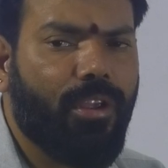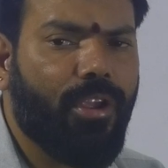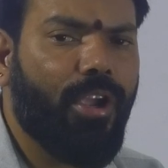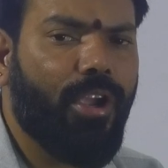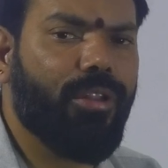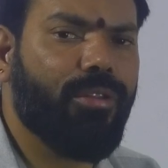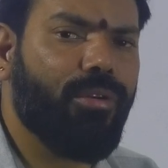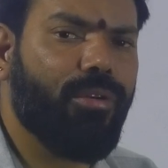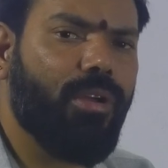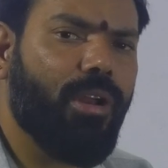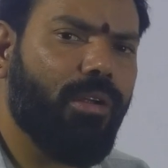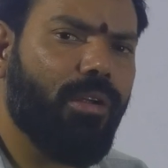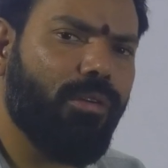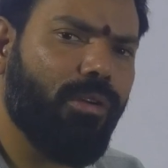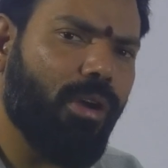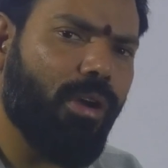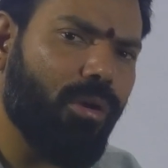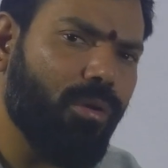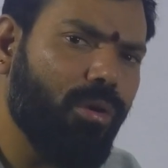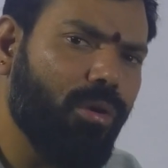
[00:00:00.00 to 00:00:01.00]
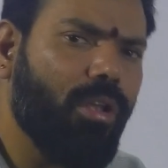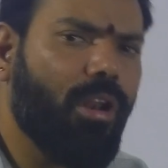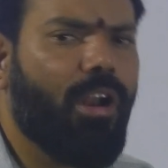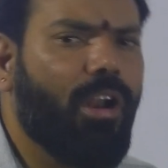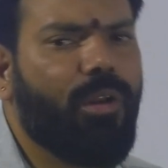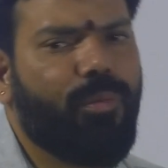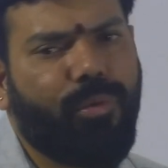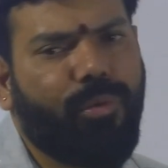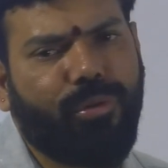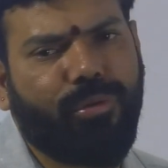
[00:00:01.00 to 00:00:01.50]
కేతుగ్రహాలకు
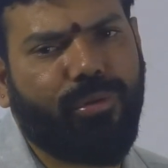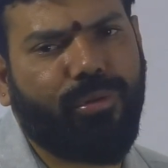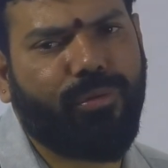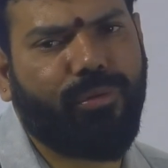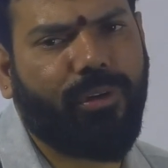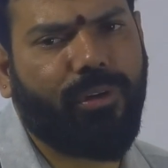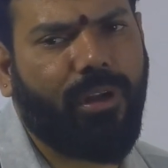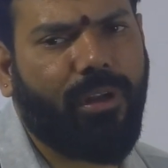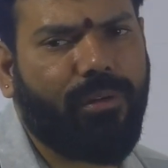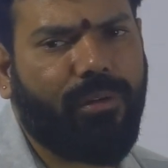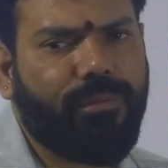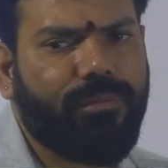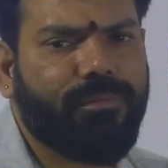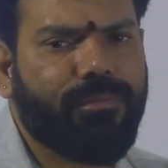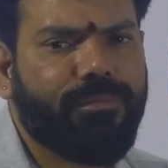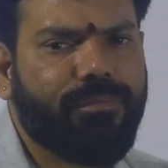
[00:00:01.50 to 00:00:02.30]
అనుగ్రహాన్ని పొందుతూ ఉంటారు